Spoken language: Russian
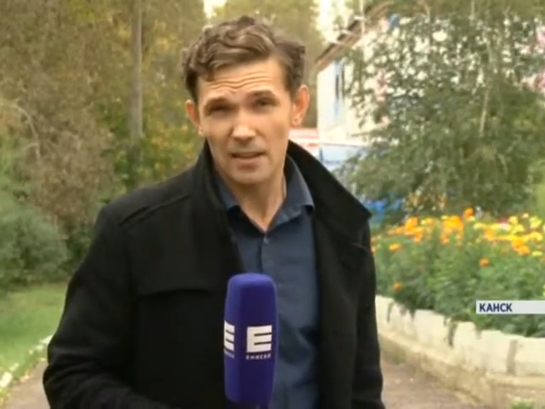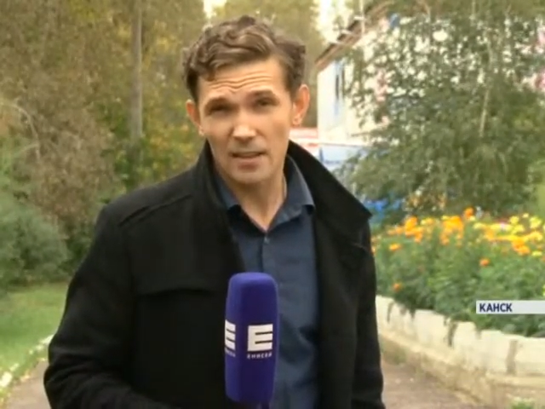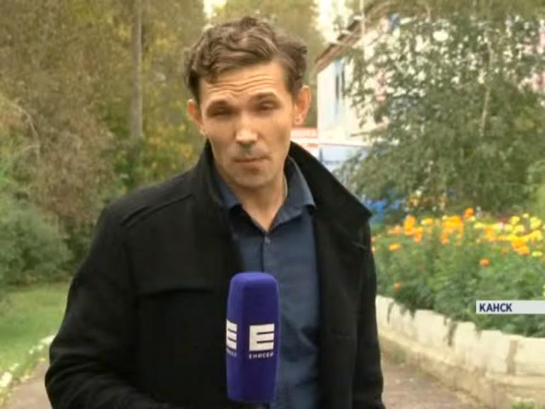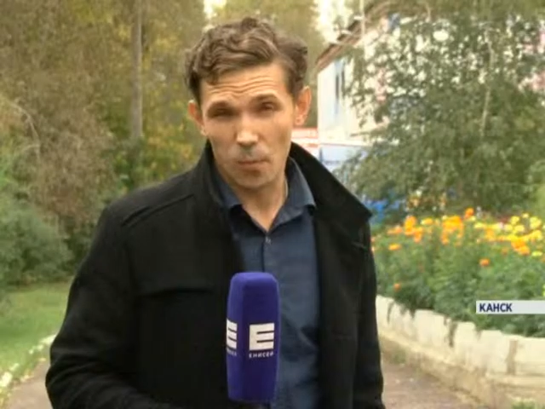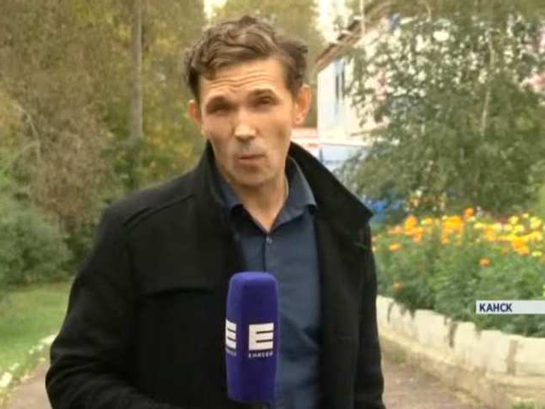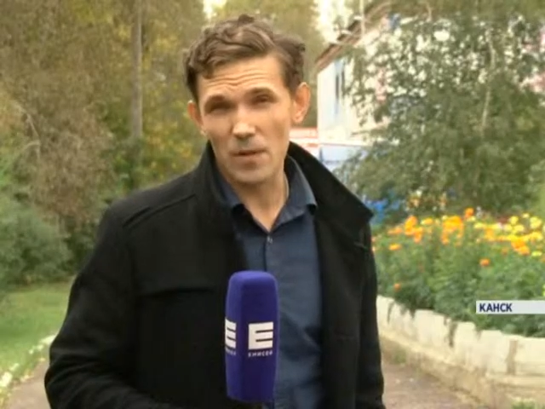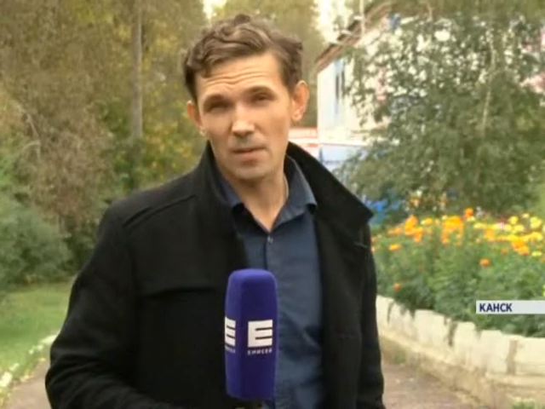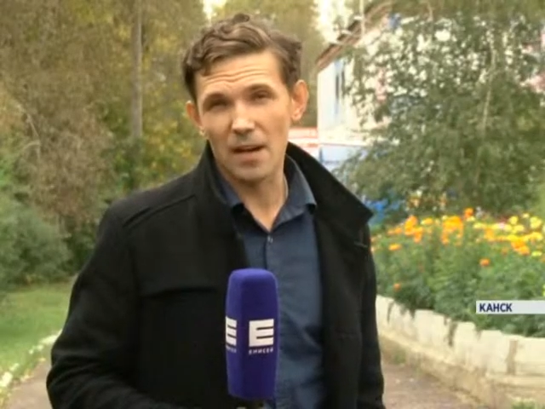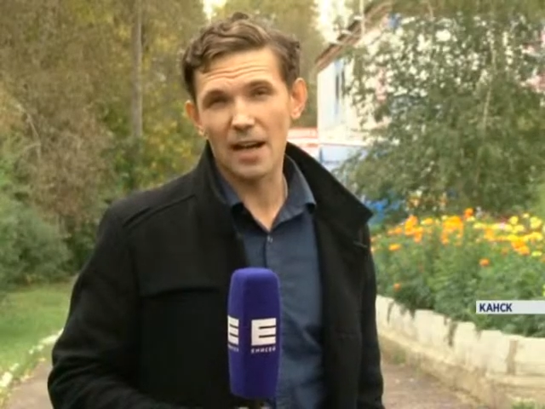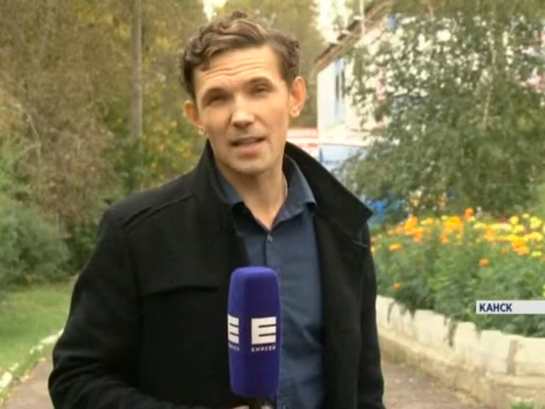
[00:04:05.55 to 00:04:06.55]

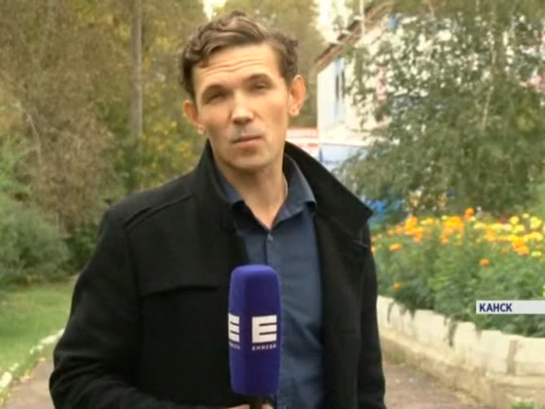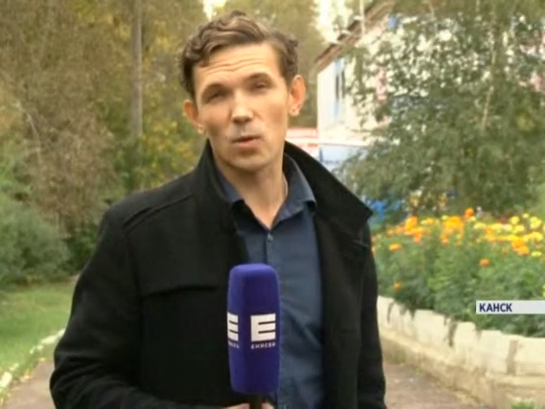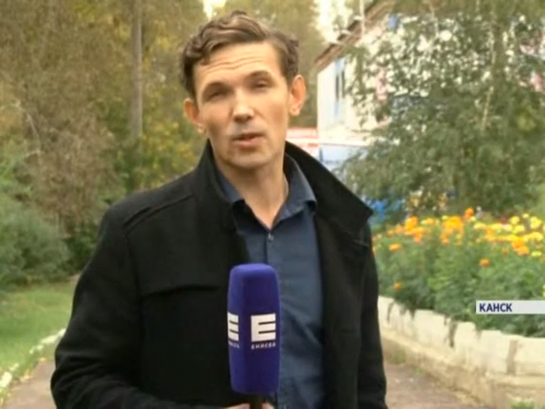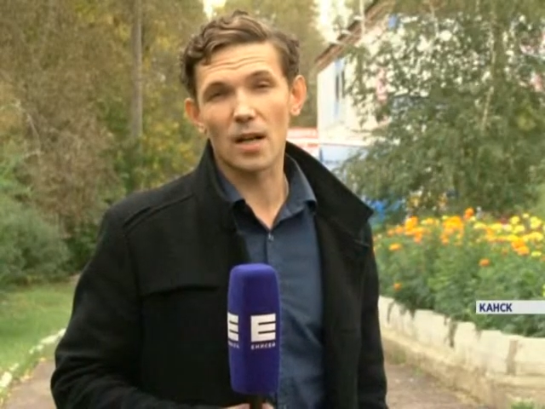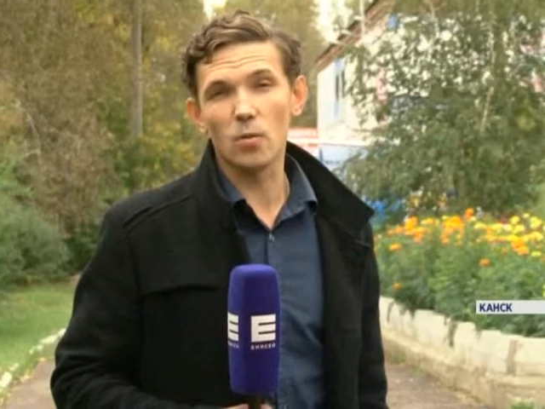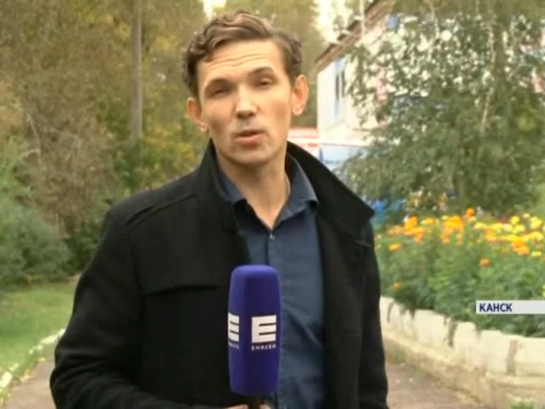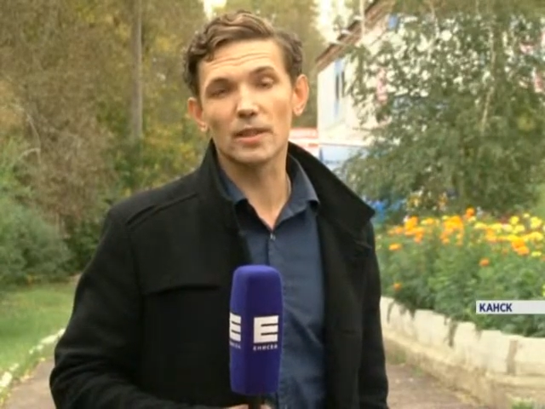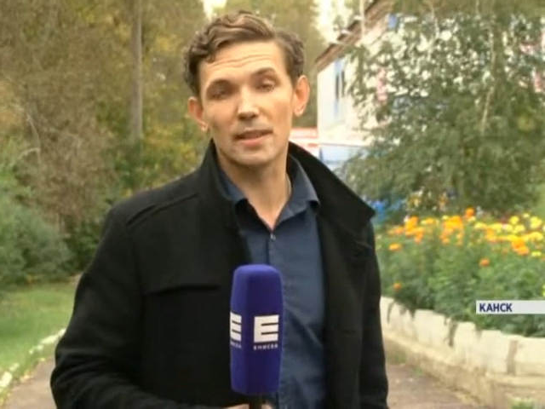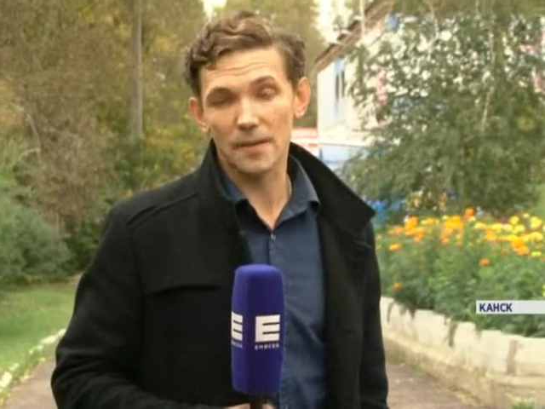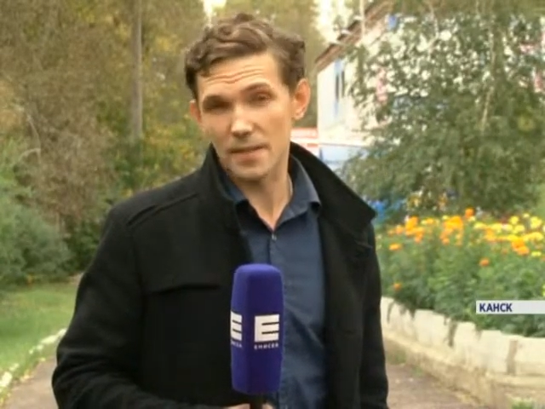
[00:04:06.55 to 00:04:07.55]
Напомним, они будут
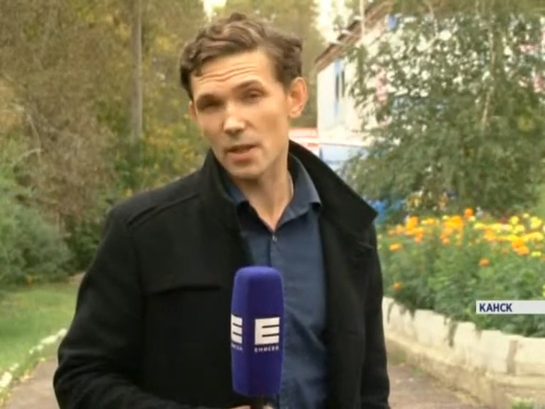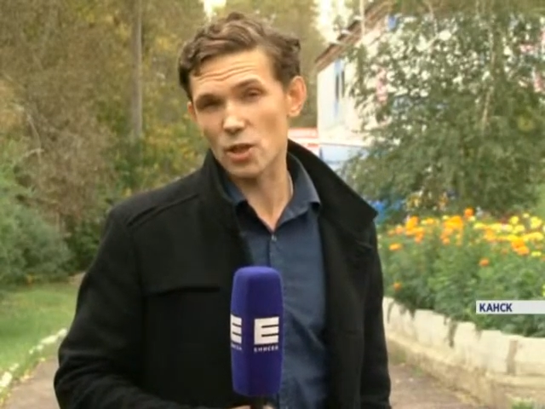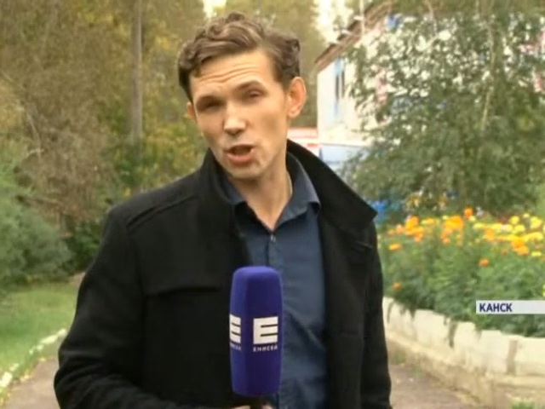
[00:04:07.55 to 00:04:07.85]
работать для всех